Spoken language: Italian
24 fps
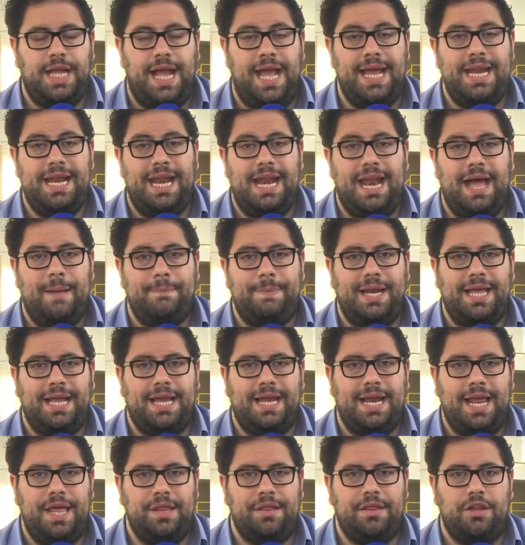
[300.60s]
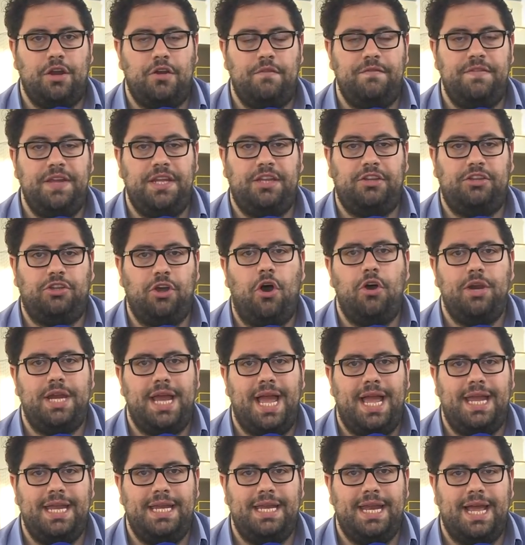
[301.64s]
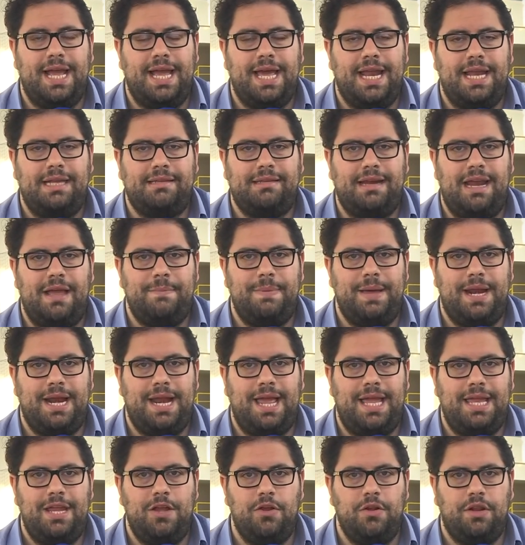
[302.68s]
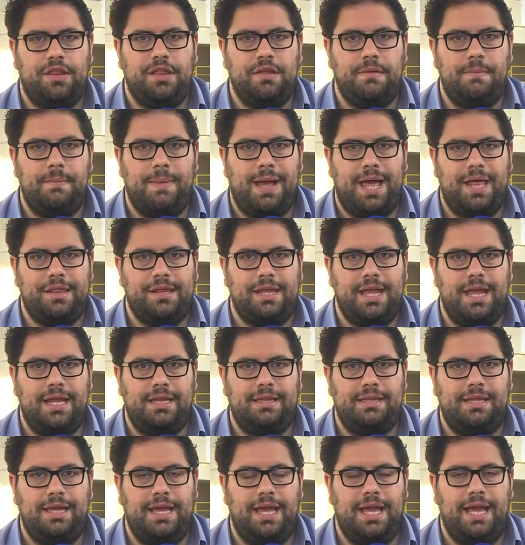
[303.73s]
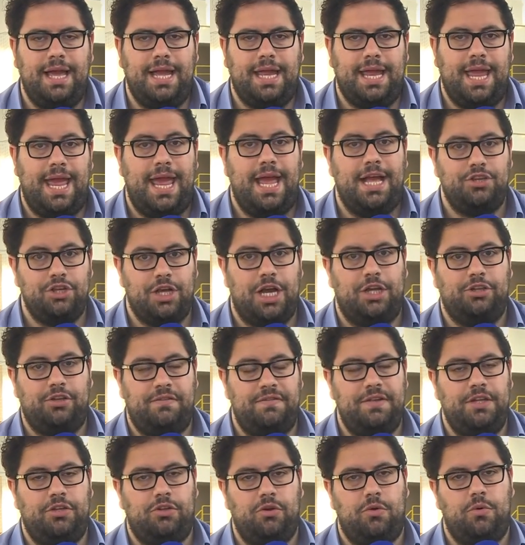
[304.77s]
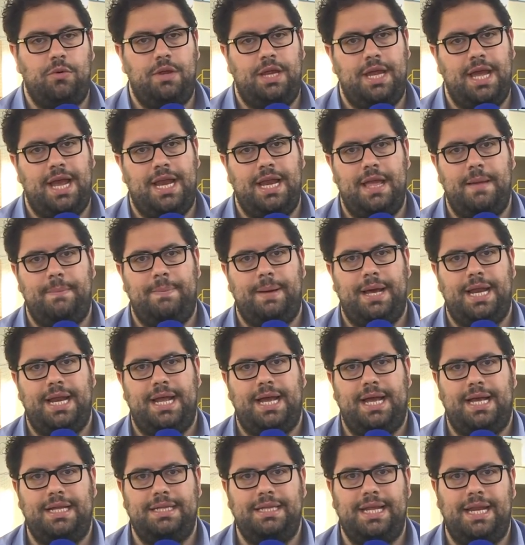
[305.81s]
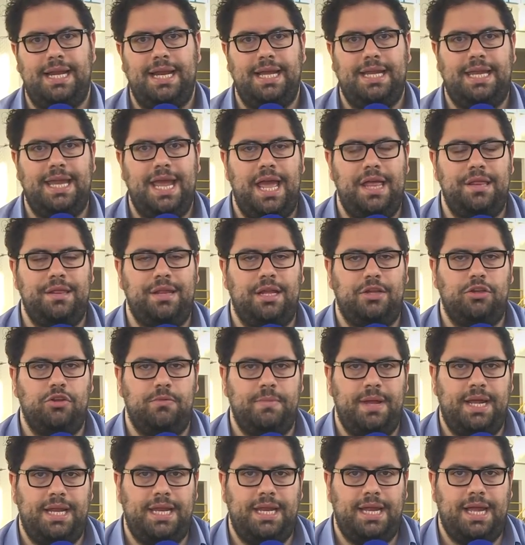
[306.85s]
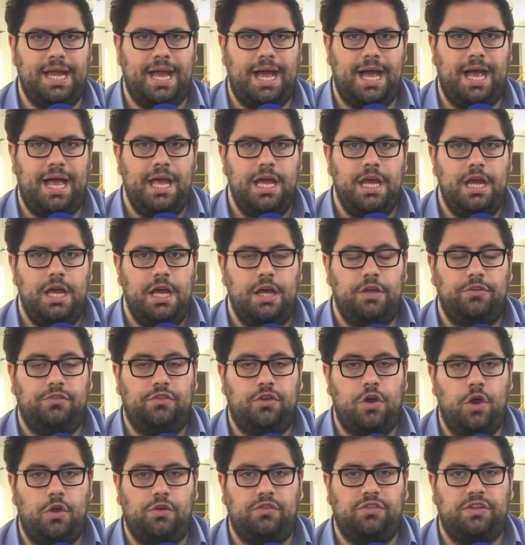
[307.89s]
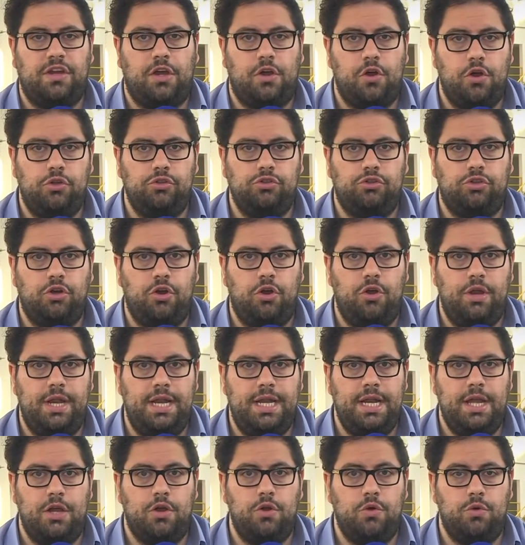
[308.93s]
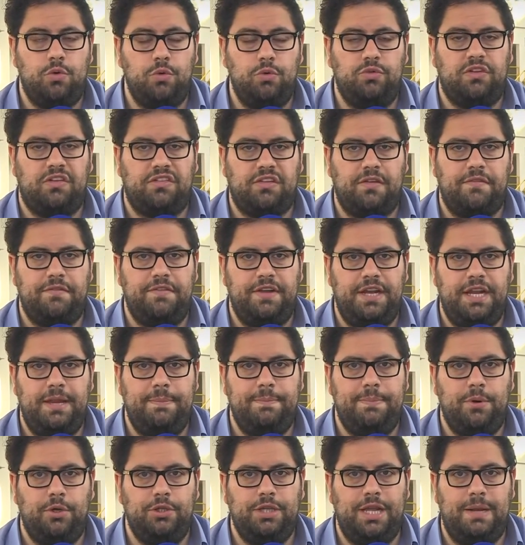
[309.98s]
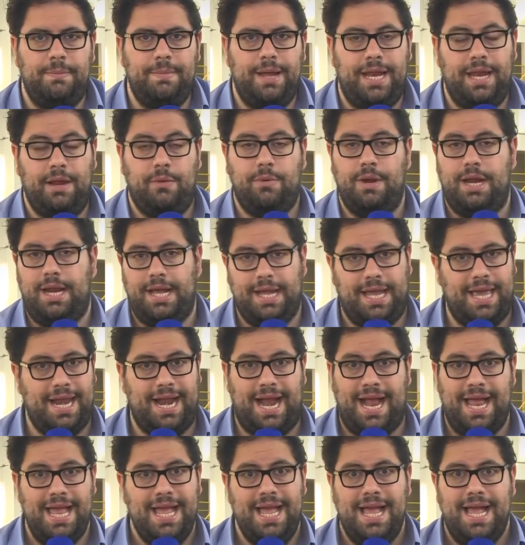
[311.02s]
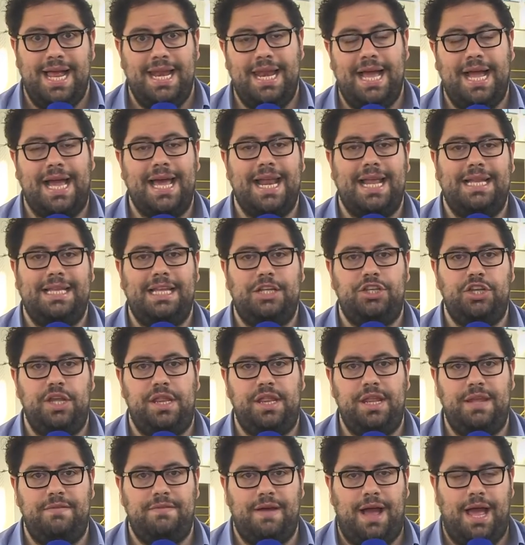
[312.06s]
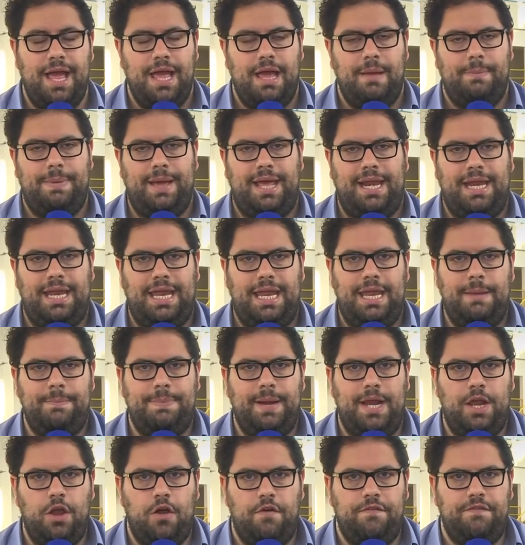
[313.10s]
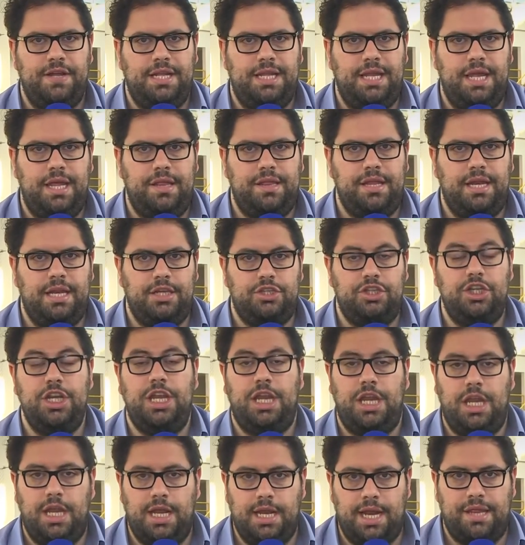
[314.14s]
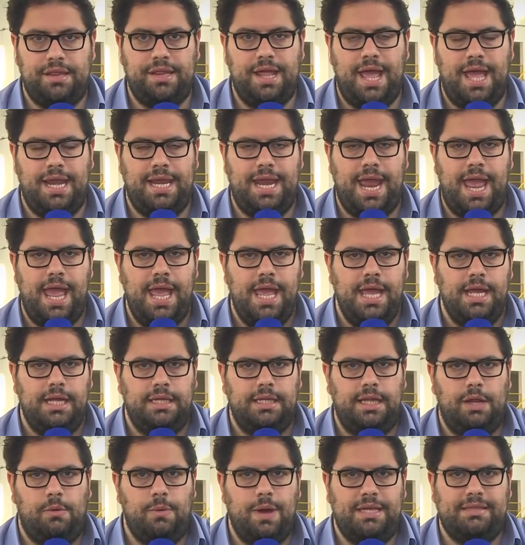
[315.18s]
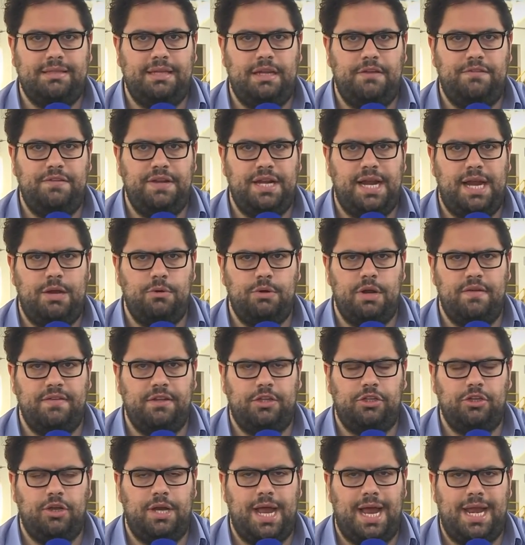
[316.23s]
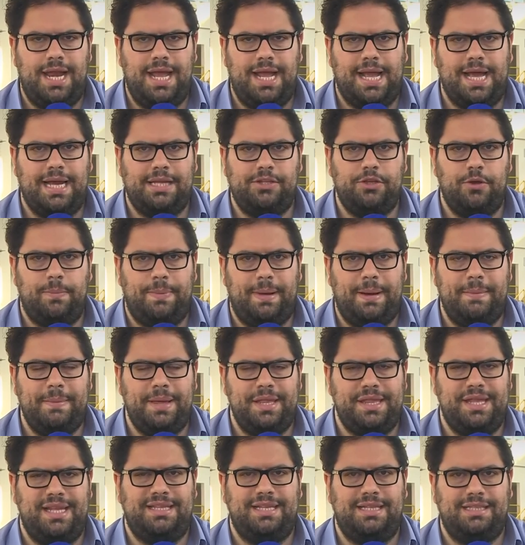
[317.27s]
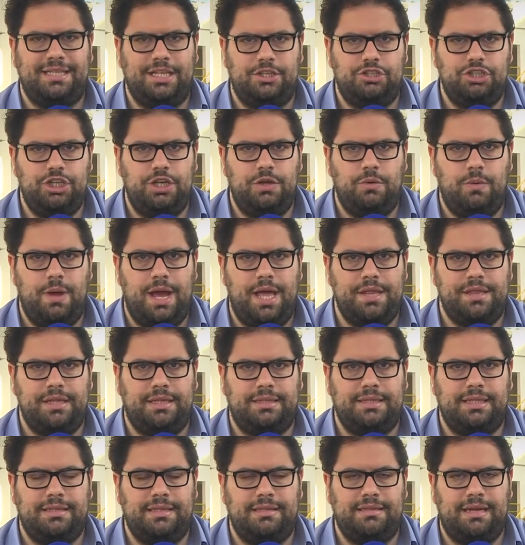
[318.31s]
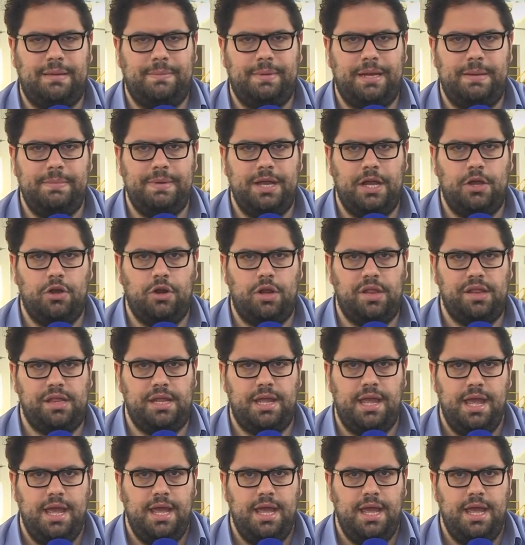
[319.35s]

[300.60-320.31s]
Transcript: E nella pallacanestro vittoria in gara 3 per la Eagles Basket eh, che ha giocato e vinto qui al Pala dalla Chiesa domenica eh, scorsa contro il Cocuzza San Filippo del Mele in quella che era la gara decisiva per i playoff di Serie C, la serie di quarti di finale, una vittoria al Cardiopalma 75 a 73 per i biancorossi